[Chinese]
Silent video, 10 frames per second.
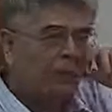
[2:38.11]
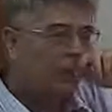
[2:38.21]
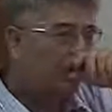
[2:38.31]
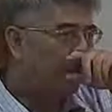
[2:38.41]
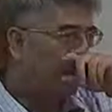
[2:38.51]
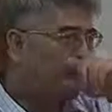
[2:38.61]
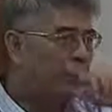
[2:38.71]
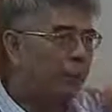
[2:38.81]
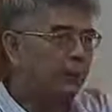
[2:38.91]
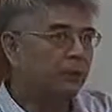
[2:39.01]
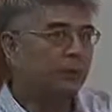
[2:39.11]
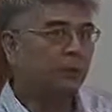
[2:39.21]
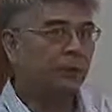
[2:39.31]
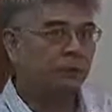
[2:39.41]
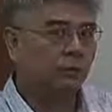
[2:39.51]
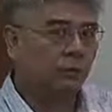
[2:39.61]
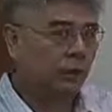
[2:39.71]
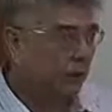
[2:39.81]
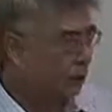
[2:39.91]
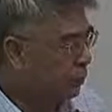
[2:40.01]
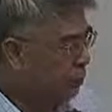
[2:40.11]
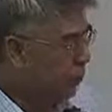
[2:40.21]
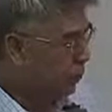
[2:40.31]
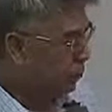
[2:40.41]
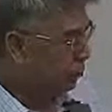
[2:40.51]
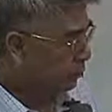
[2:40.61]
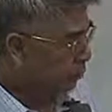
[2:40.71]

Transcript: 呃，为了应付各种各样的问题，